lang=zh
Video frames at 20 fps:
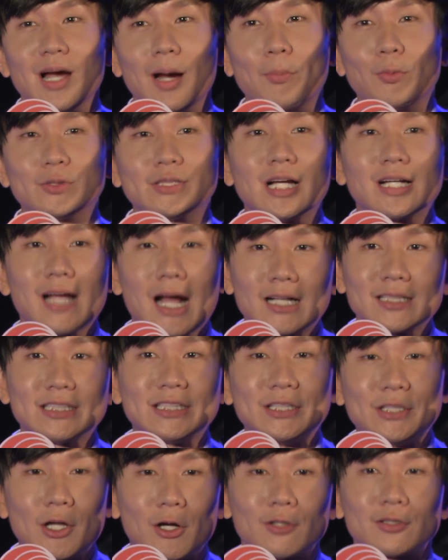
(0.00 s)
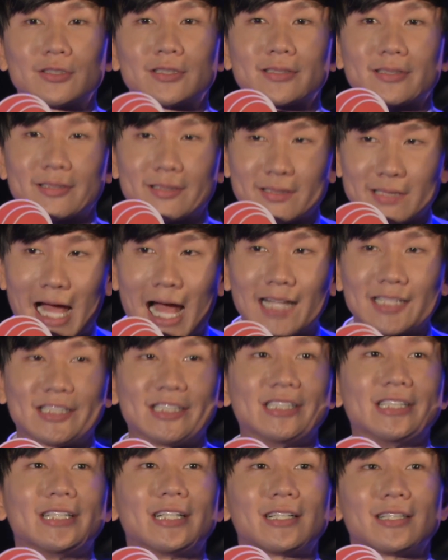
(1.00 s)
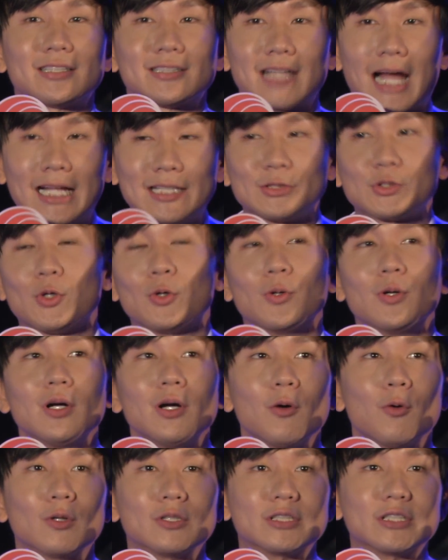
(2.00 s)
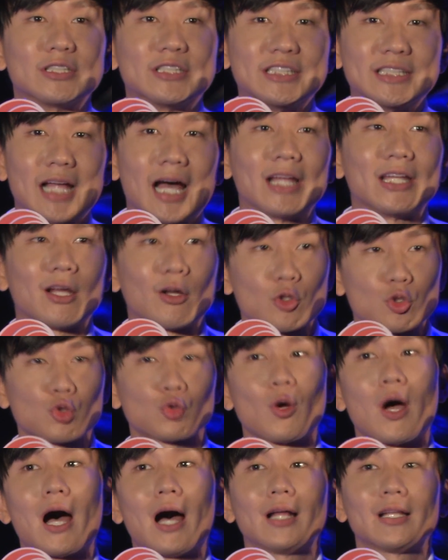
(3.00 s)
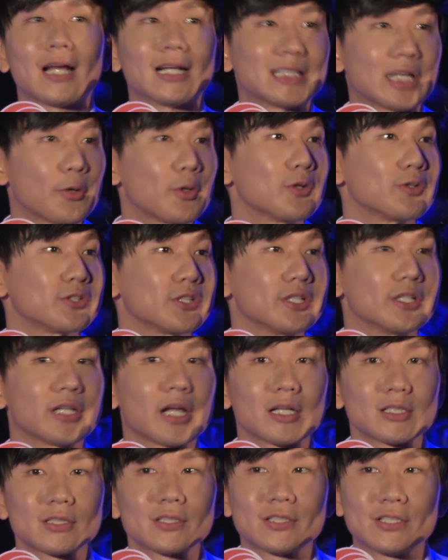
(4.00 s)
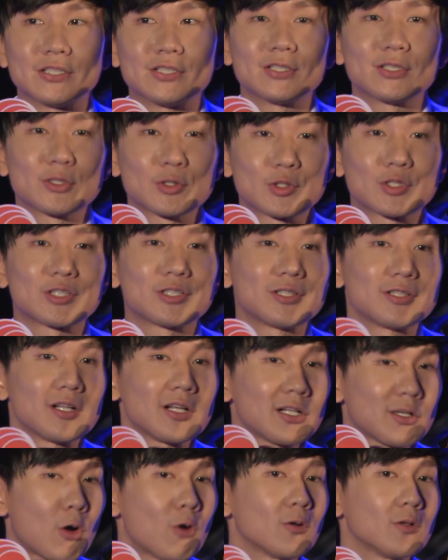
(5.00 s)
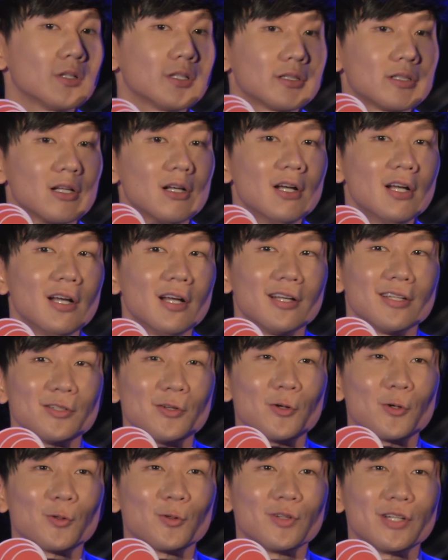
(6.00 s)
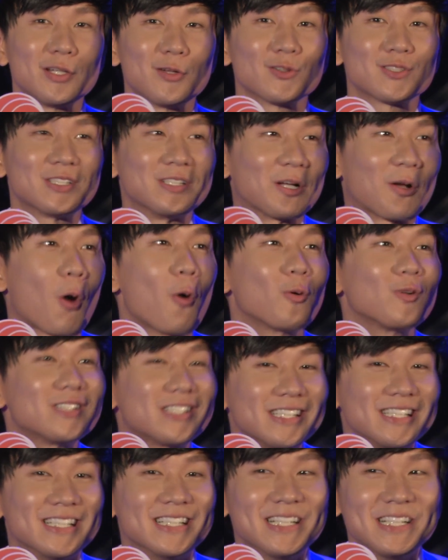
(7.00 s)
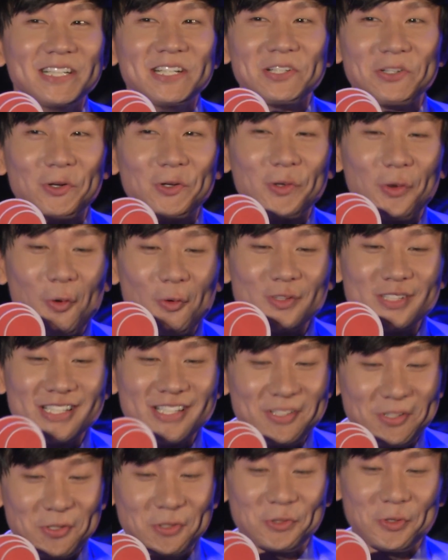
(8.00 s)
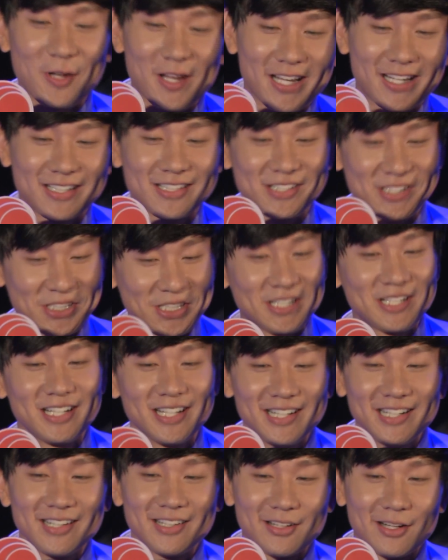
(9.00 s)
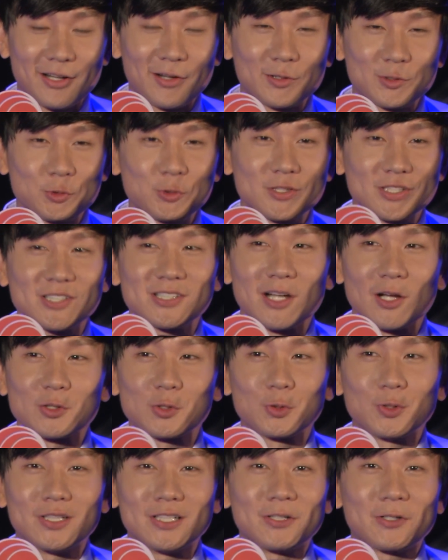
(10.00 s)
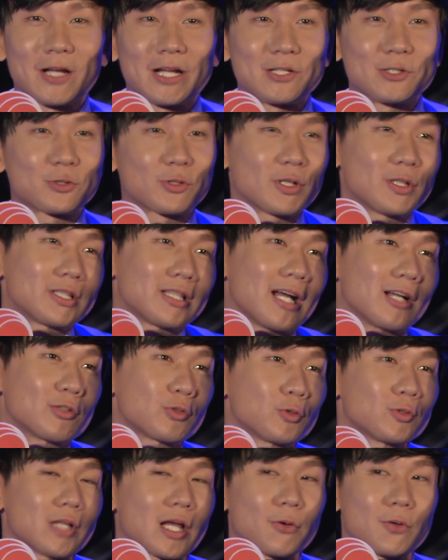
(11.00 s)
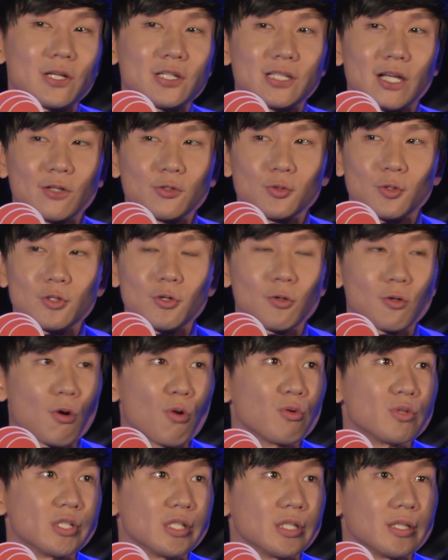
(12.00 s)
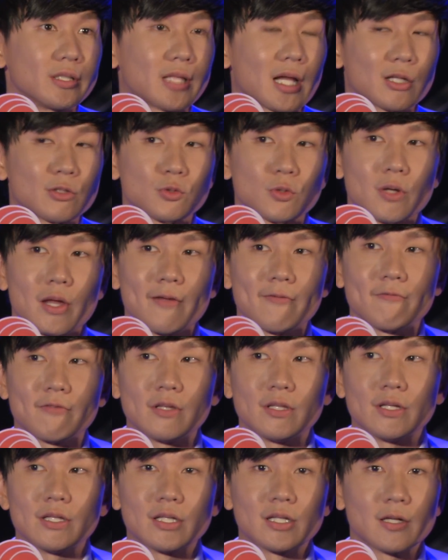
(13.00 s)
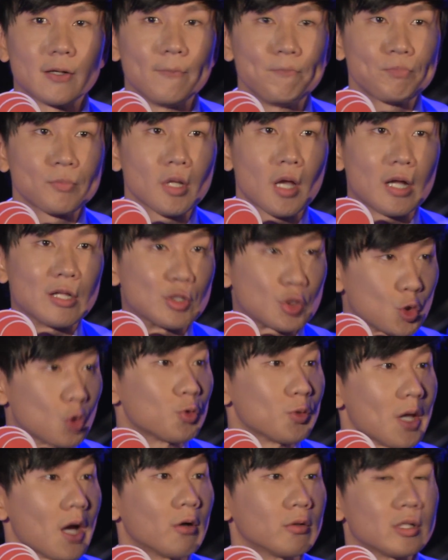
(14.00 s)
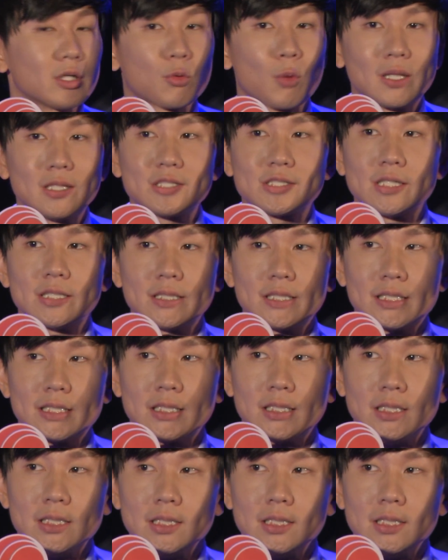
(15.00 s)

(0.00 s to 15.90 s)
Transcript: 它不像钢琴，你要打击弹奏，或者是吉他你要刷，它才会有声音。它是其实就是空用利用自己的空气，用空气去吹跟吸，呃，就制造出的那种感觉。所以当初才会想说用口琴当做 MV 的一个很重要的关键的